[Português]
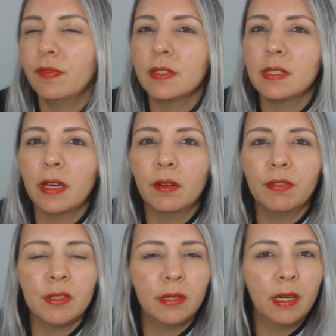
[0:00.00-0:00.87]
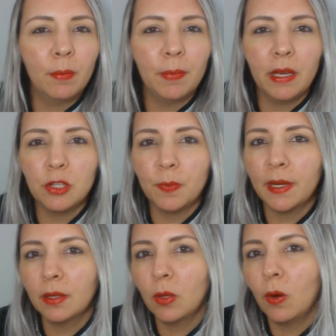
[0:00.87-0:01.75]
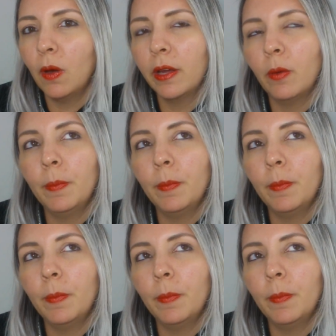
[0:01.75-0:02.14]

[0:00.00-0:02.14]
fizeram fisioterapia respiratória,